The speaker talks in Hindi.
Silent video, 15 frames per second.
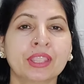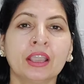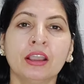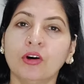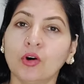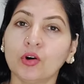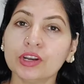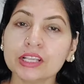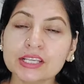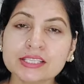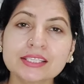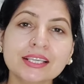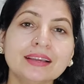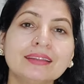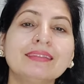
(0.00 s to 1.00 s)
और इसके
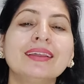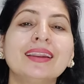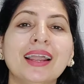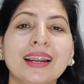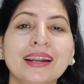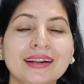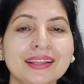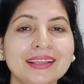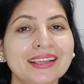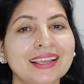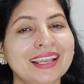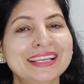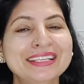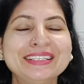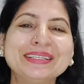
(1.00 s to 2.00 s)
अंदर एंटी
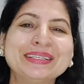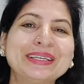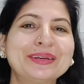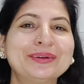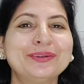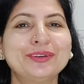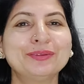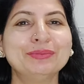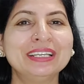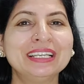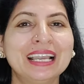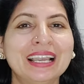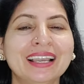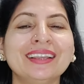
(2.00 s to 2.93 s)
एजिंग के गुण भी हैं